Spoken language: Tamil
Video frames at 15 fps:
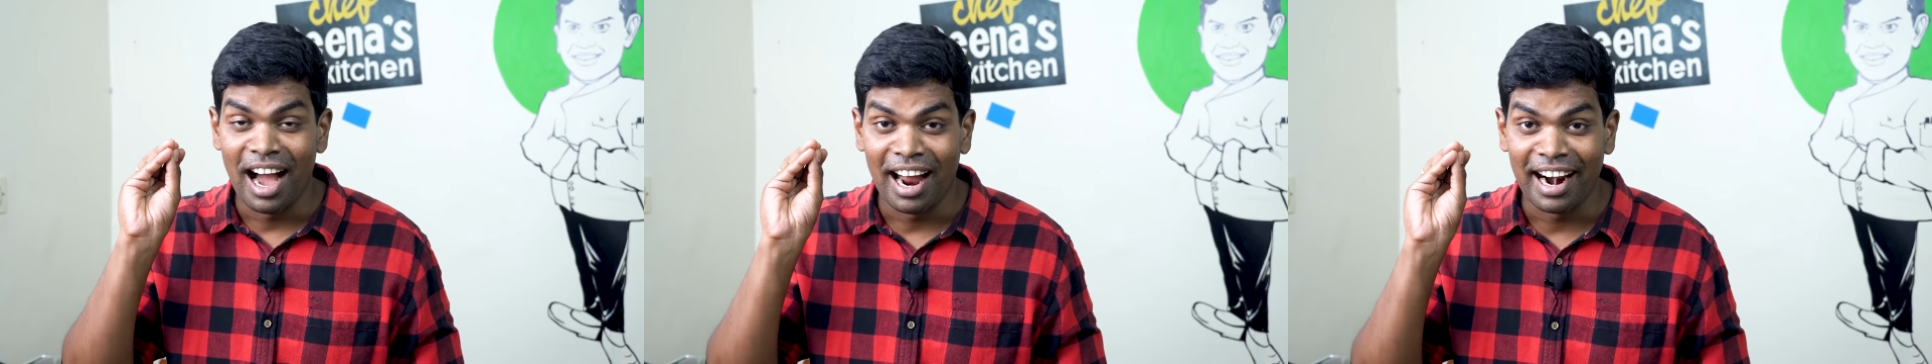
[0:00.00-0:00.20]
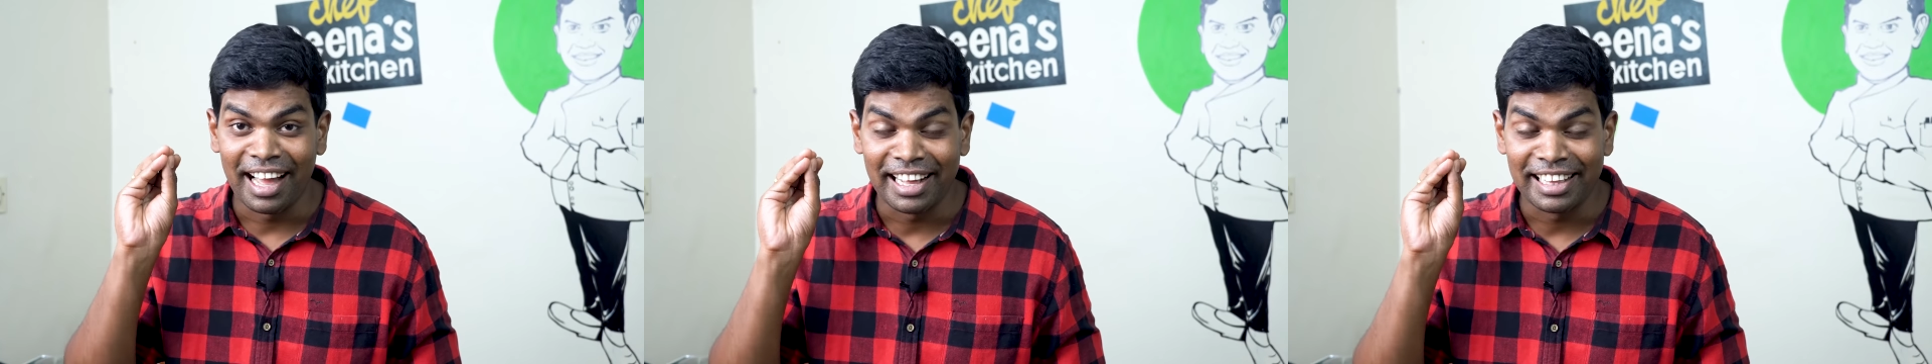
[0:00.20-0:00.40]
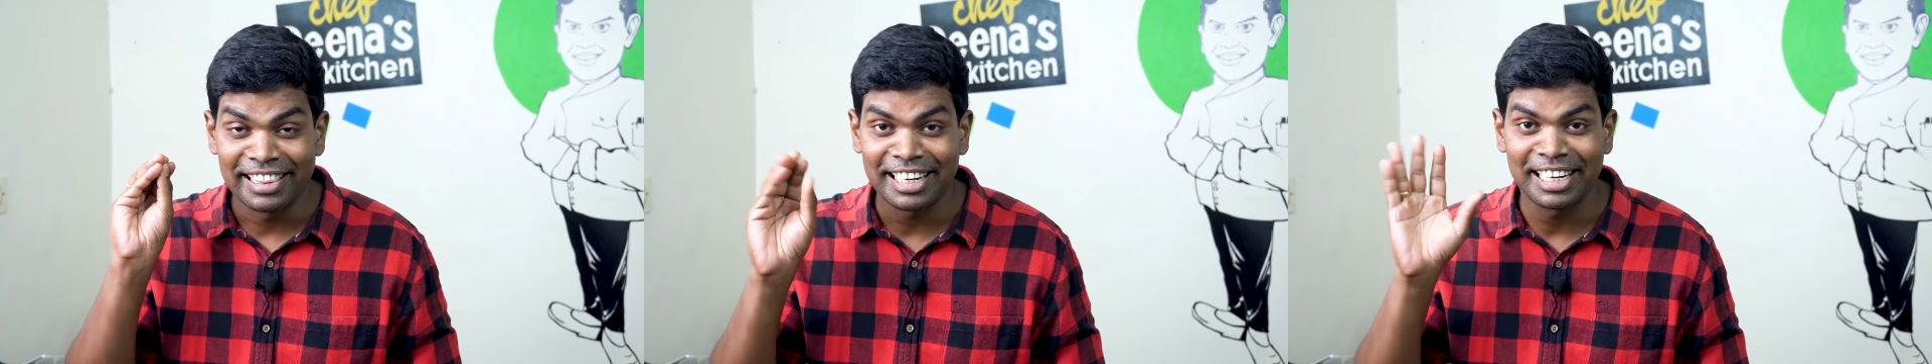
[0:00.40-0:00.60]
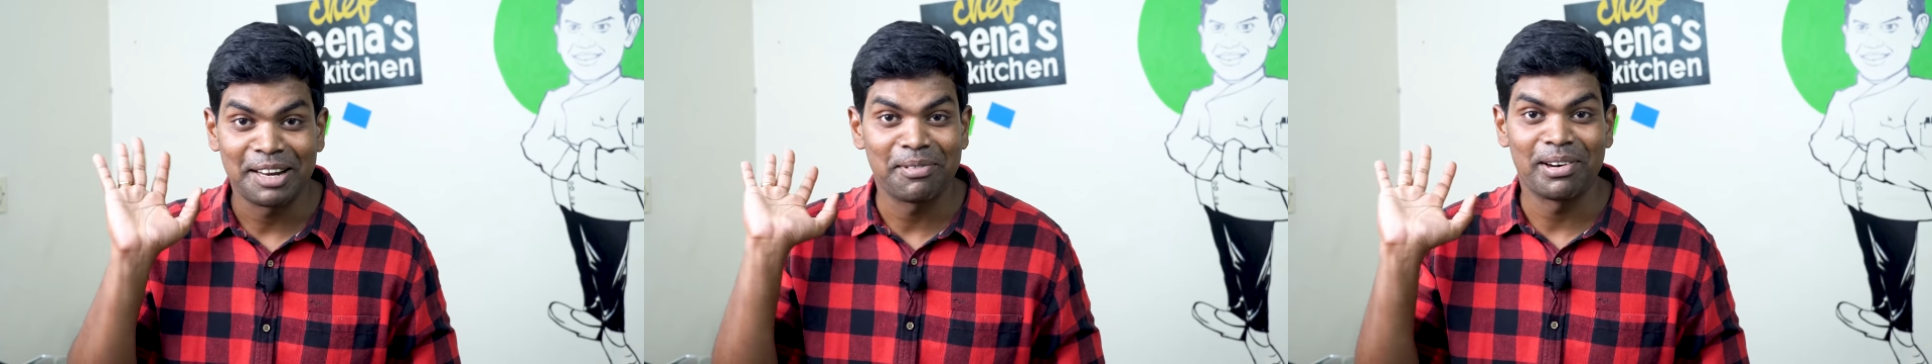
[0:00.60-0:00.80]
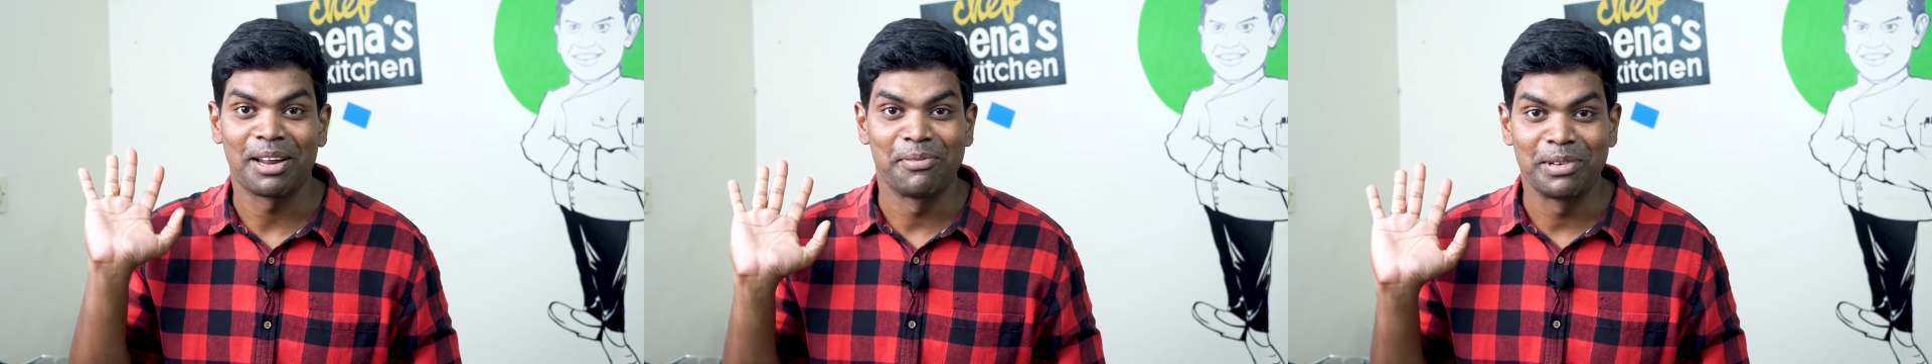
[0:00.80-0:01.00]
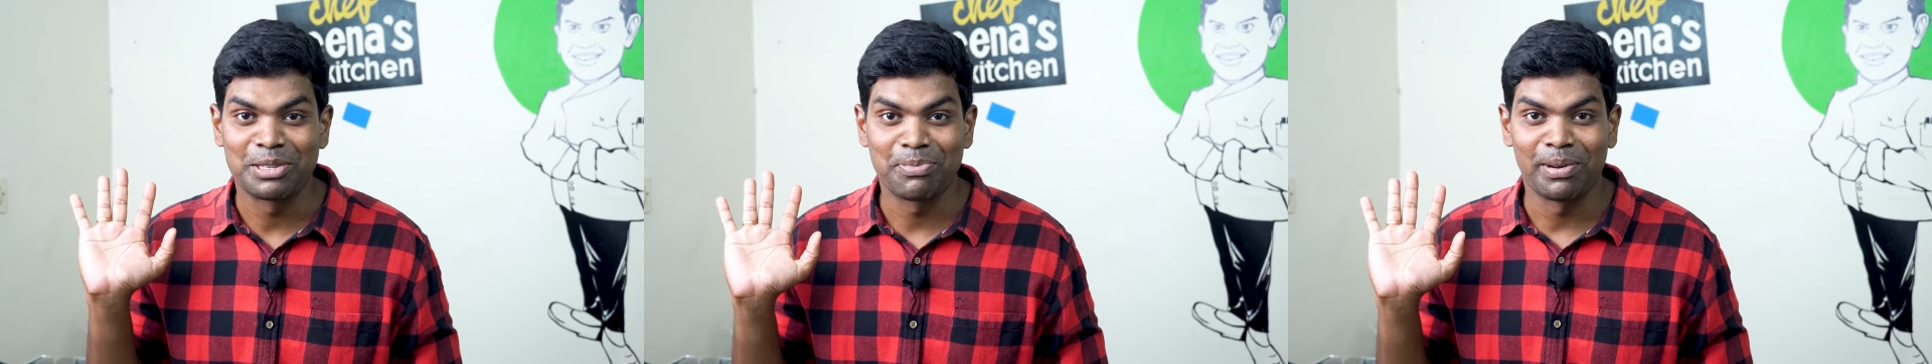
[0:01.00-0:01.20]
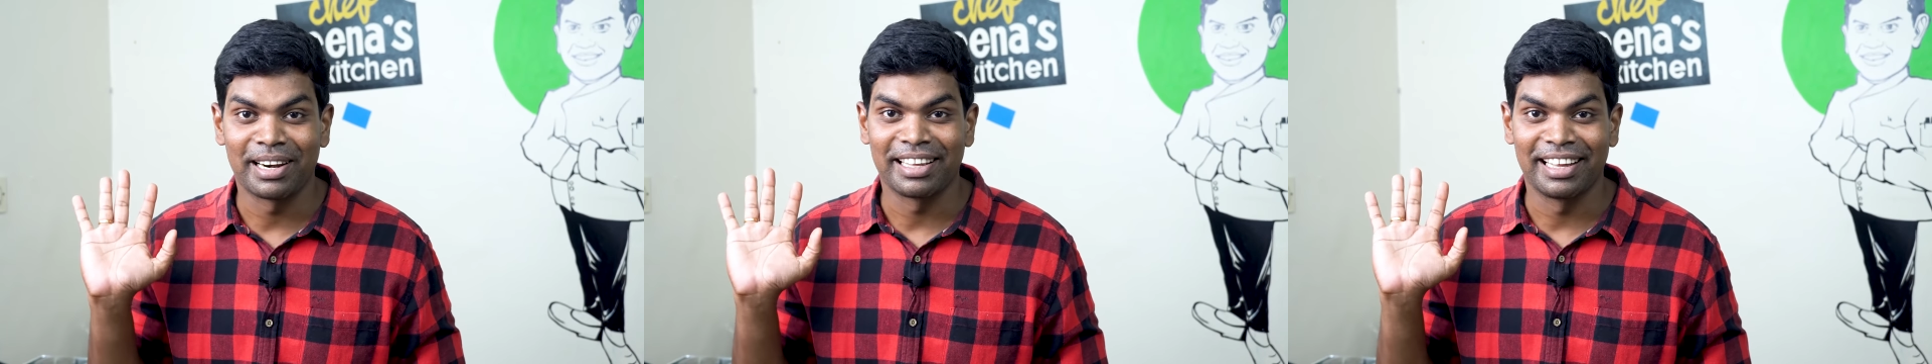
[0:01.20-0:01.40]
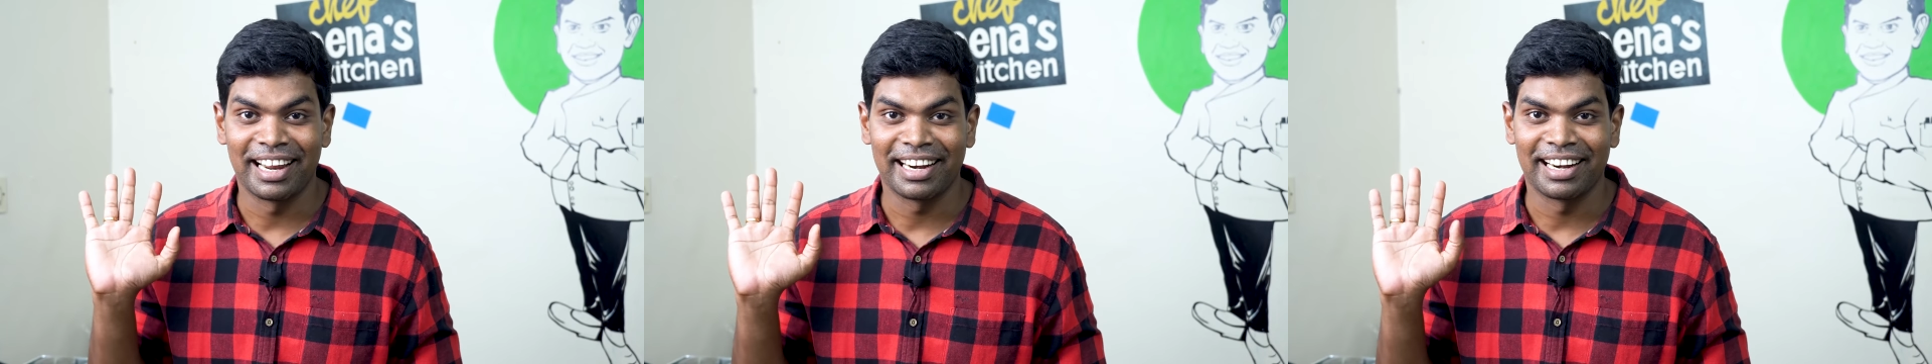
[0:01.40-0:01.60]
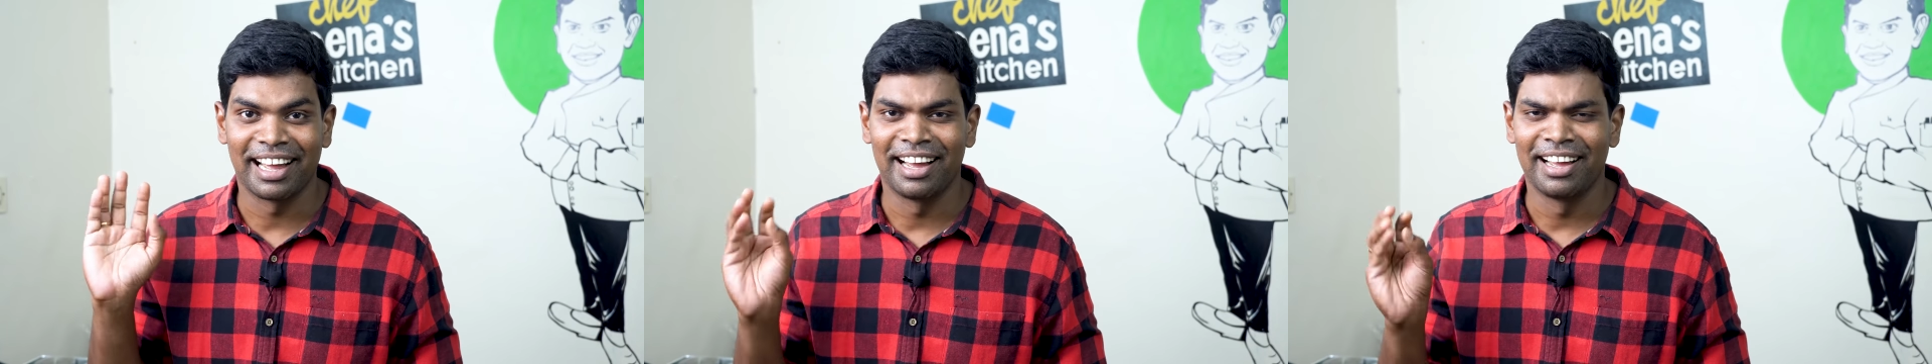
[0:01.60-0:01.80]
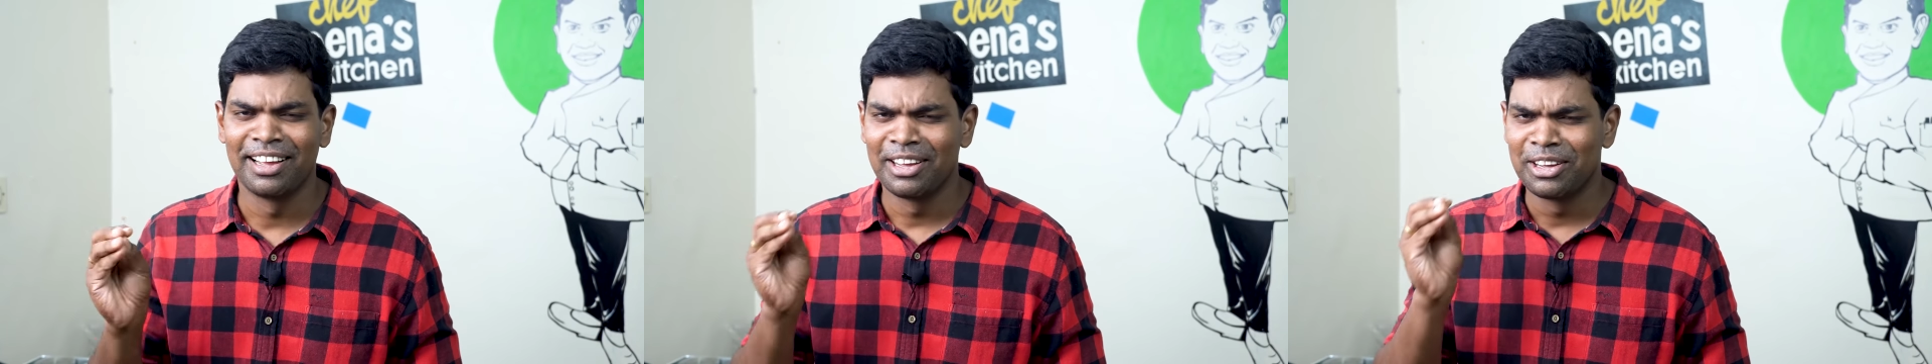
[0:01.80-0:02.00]
ஆனால் இந்த டைமில் நான் மிஸ் பண்ணுறது என்ன
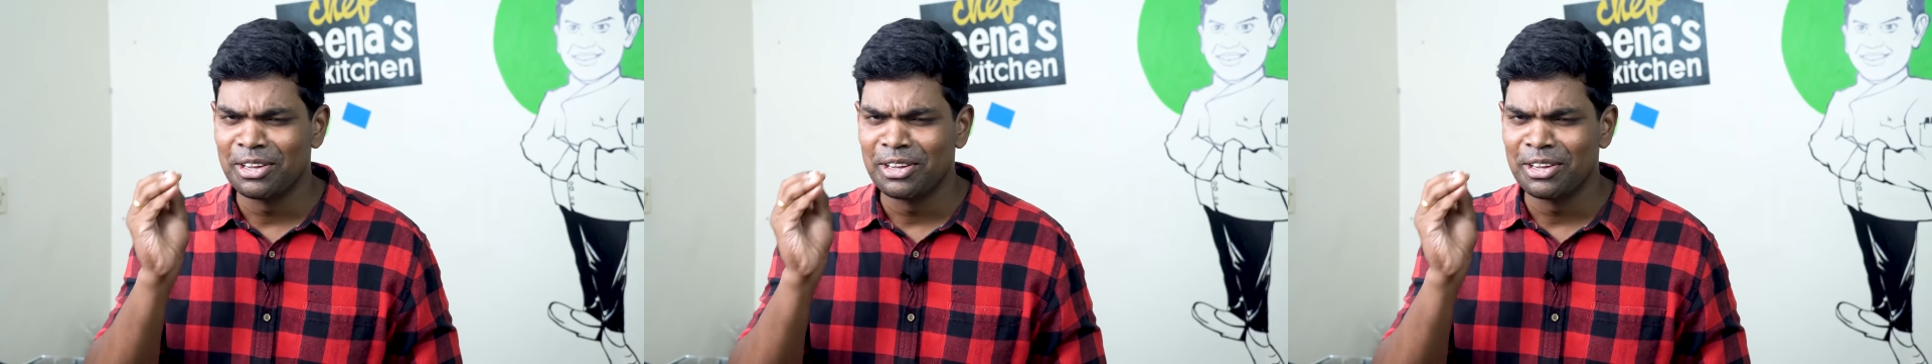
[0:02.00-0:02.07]
கேட்டேன்